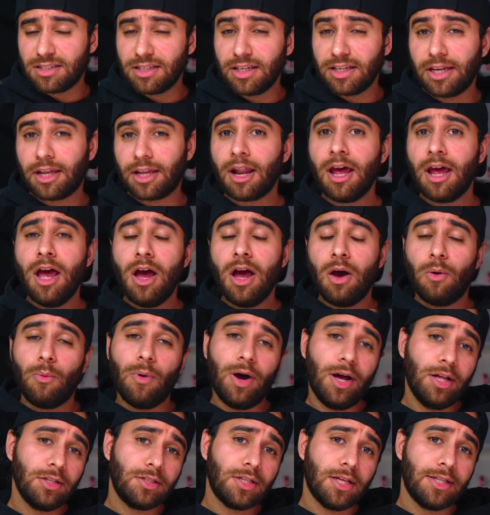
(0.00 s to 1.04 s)
صغير
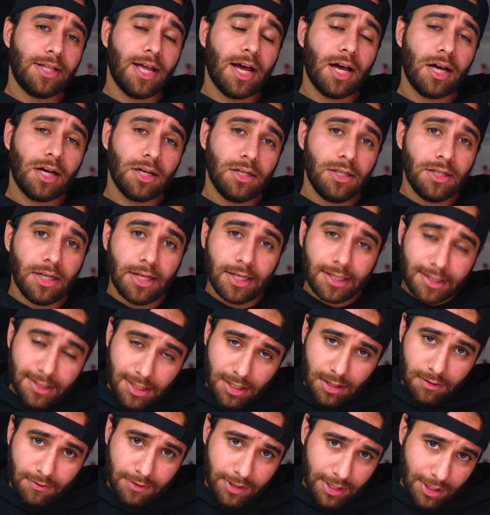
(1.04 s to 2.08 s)
واحطه داخل
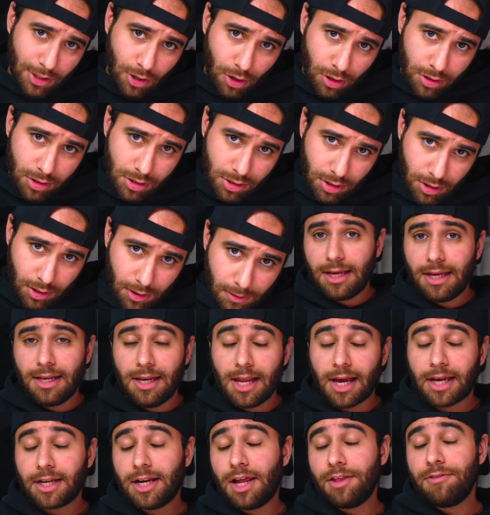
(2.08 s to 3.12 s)
التي في كونسول
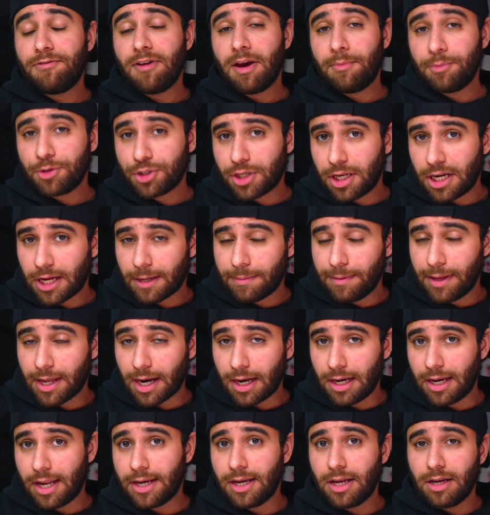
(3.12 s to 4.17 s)
لكن هذه فيها مشكله كبيره
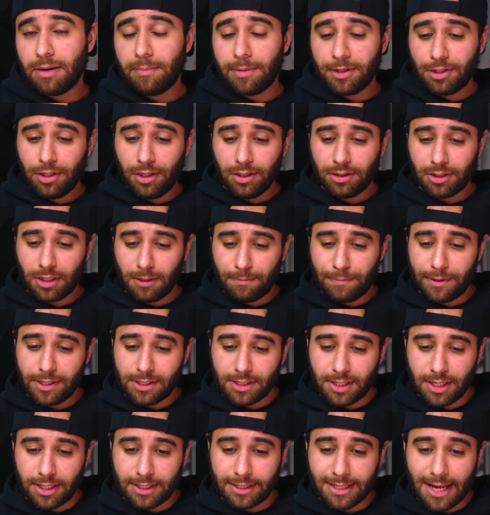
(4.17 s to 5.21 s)
لان لما تحط البي
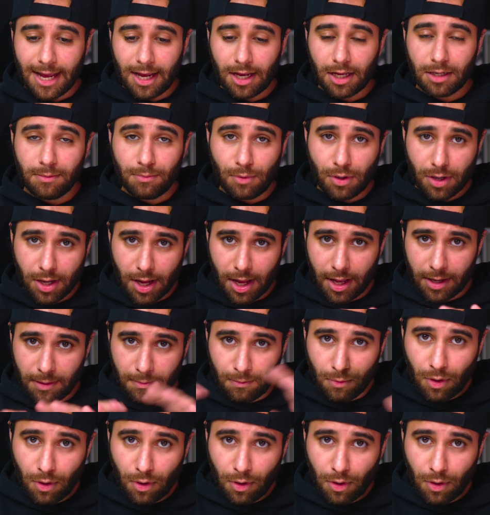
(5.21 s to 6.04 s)
سي داخل مكان